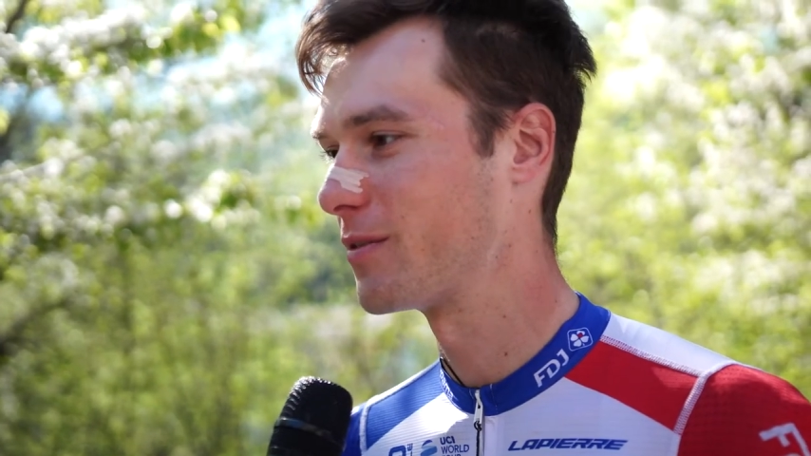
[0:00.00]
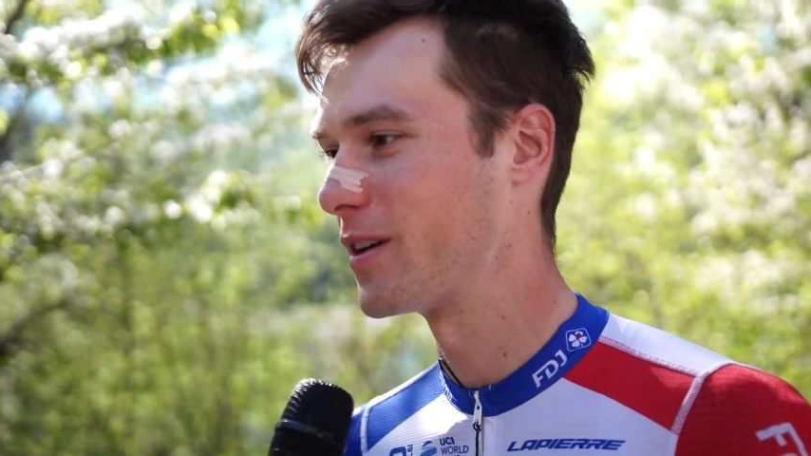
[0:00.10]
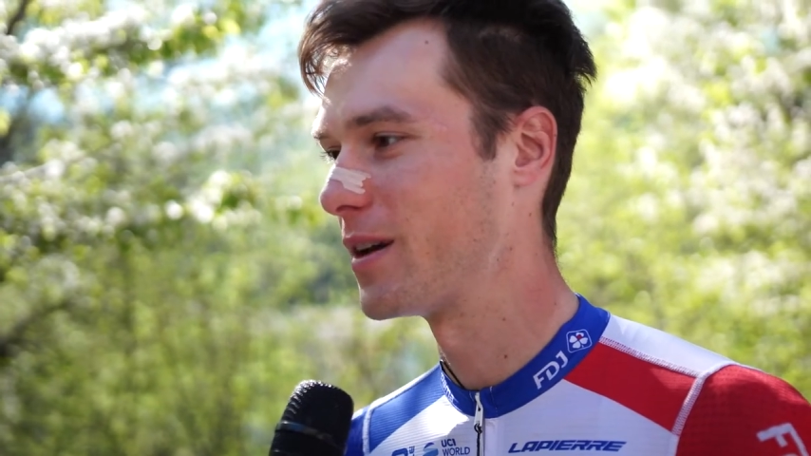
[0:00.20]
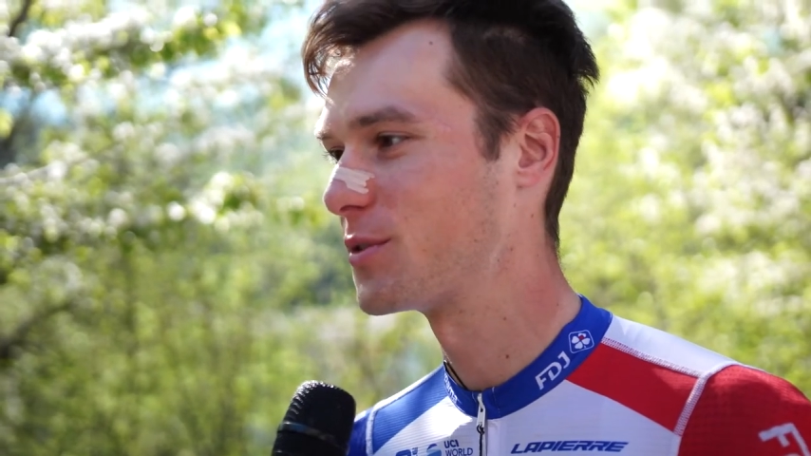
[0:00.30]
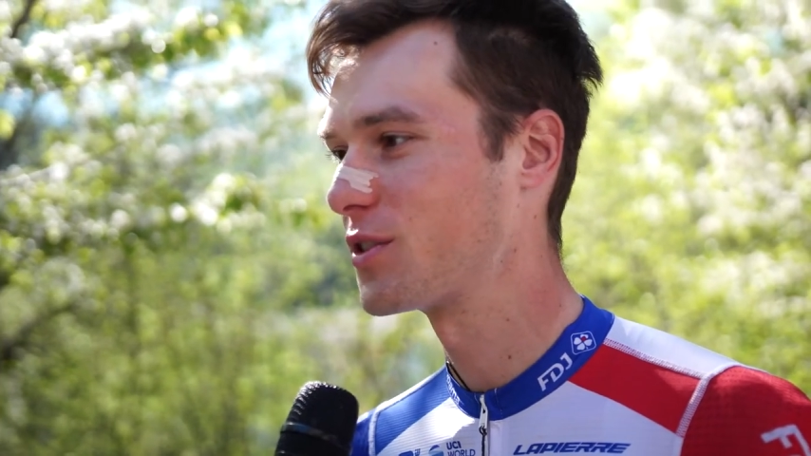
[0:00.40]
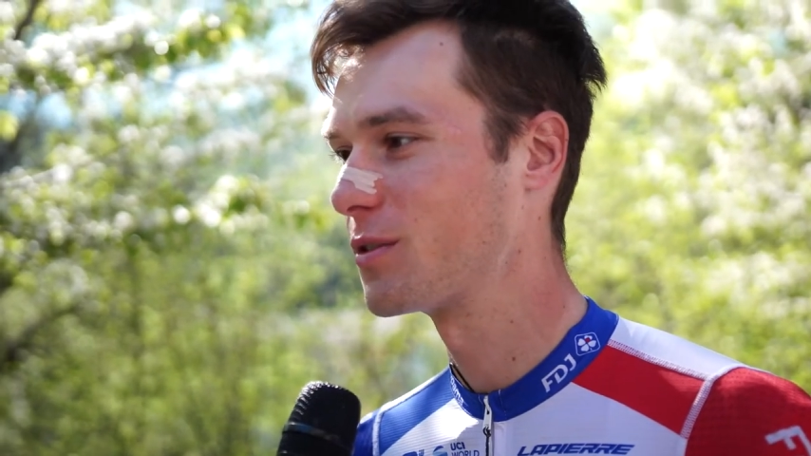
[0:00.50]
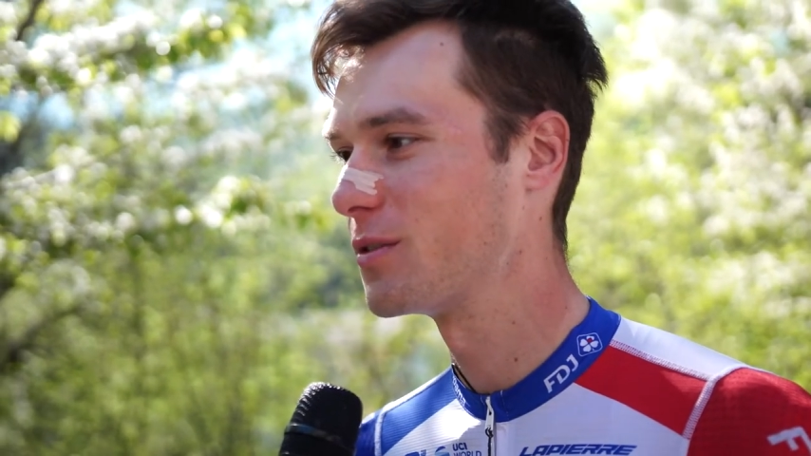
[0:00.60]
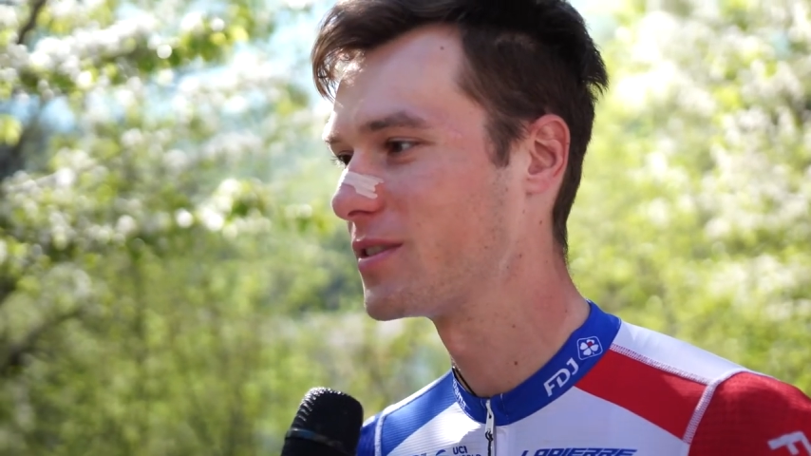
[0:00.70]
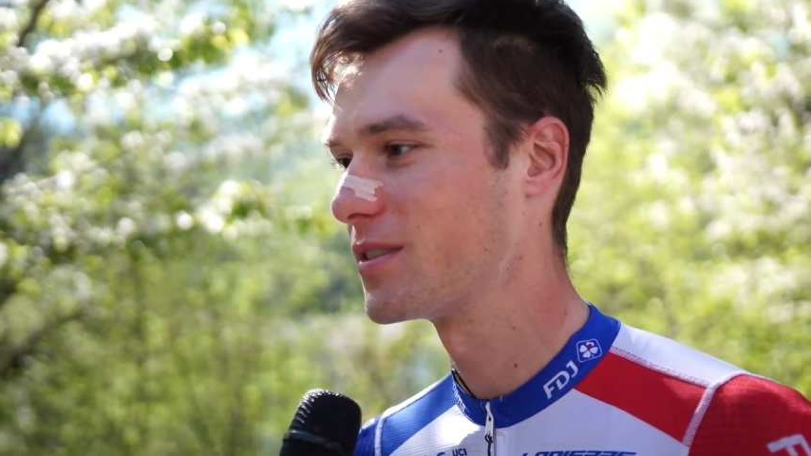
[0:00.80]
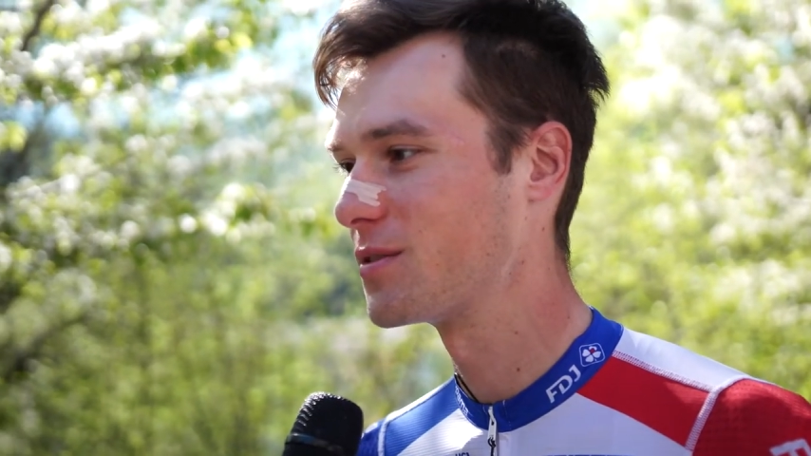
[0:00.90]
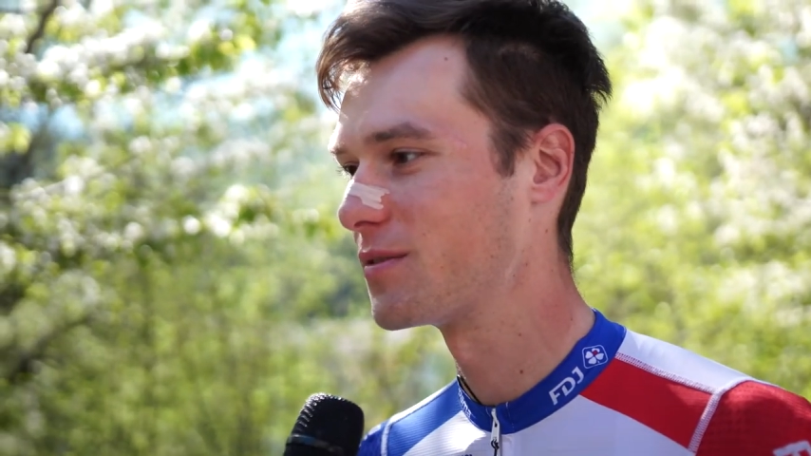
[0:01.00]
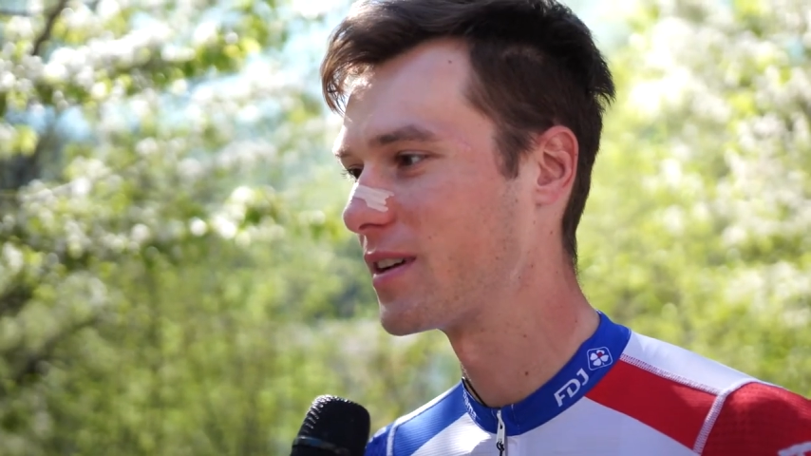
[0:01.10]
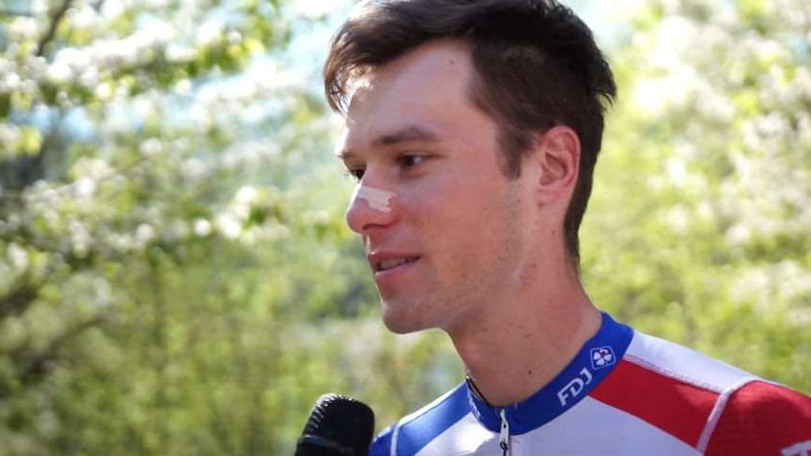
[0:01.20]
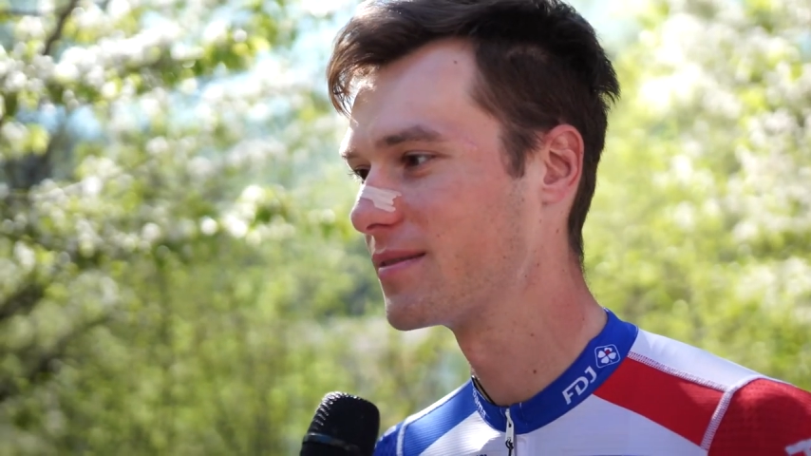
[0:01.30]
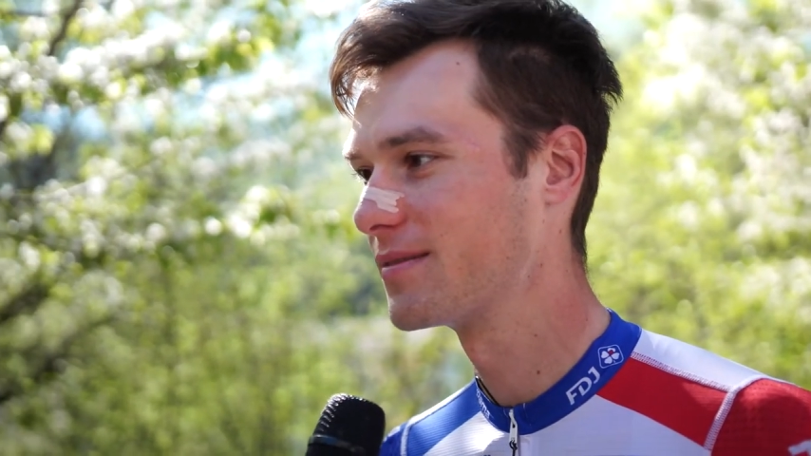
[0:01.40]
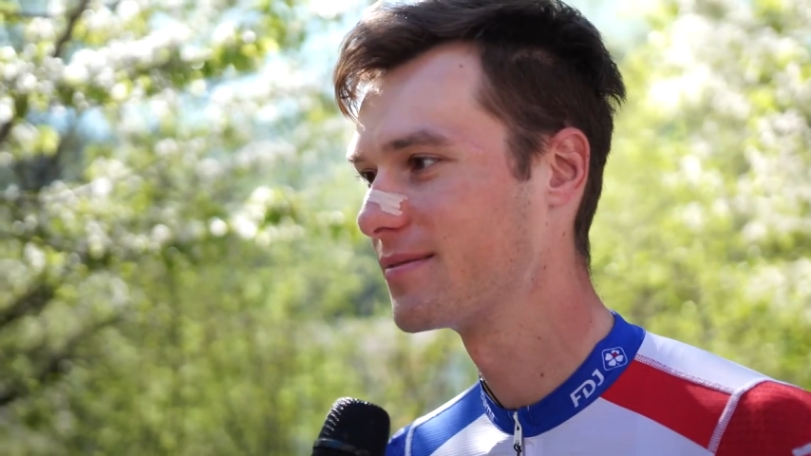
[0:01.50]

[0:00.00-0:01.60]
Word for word: vor heimischer Kulisse zu fahren.